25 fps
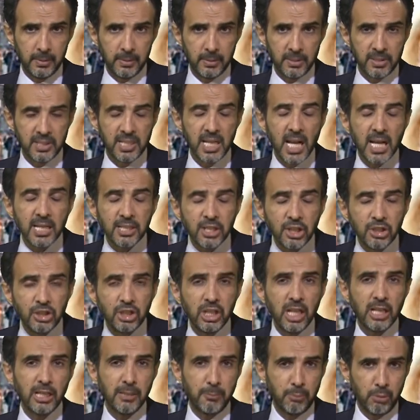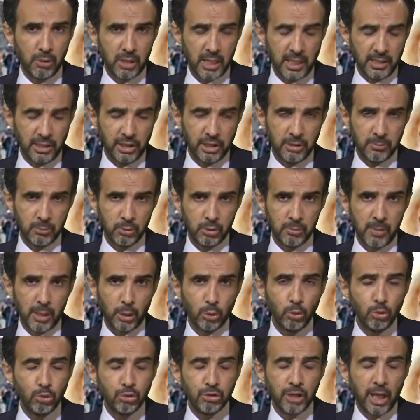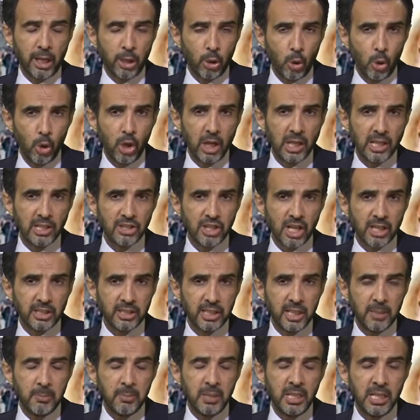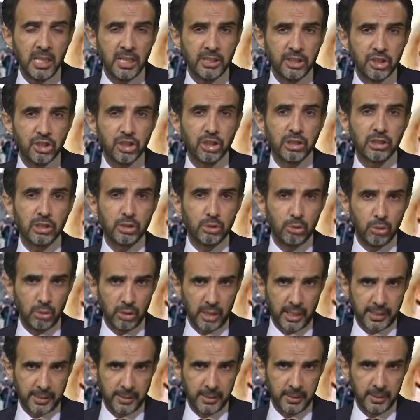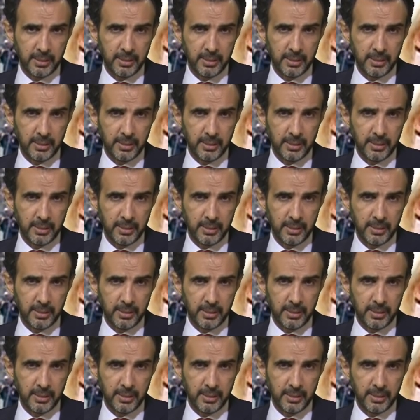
Siyasetçiler yapıyor kardeşim bunu. Bak 3 tane oy alacak diye milleti çıldırtıyorlar.